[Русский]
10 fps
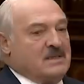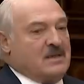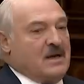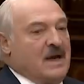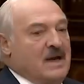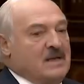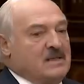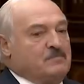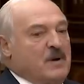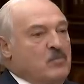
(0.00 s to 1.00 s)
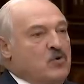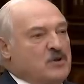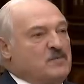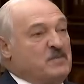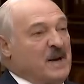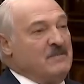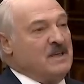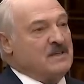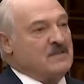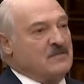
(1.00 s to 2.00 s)
старались помочь
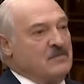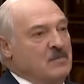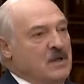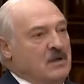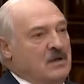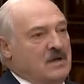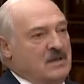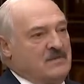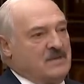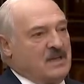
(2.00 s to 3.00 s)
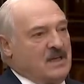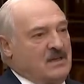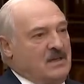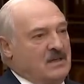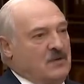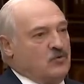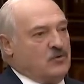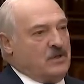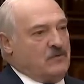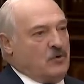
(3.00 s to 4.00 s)
правительствам развязать какие-то
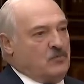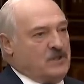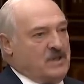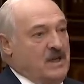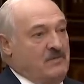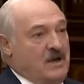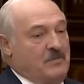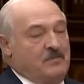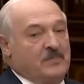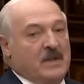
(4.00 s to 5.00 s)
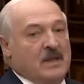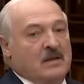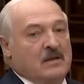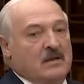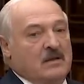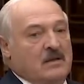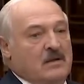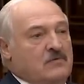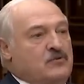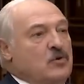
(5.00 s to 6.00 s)
узлы, в том числе и вам.
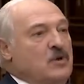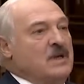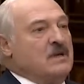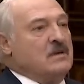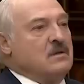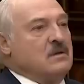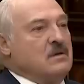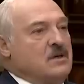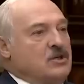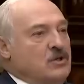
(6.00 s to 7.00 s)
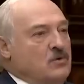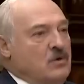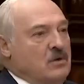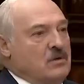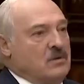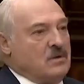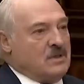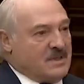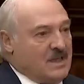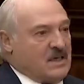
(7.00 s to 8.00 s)
Э, Все ли решено
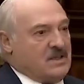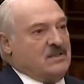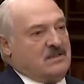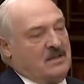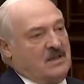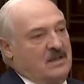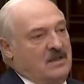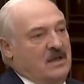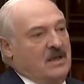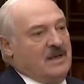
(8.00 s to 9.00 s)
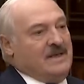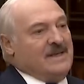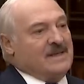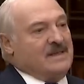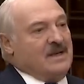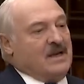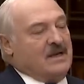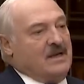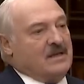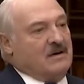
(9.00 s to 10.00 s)
с нашей стороны. Есть ли
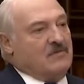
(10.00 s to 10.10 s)
какие-то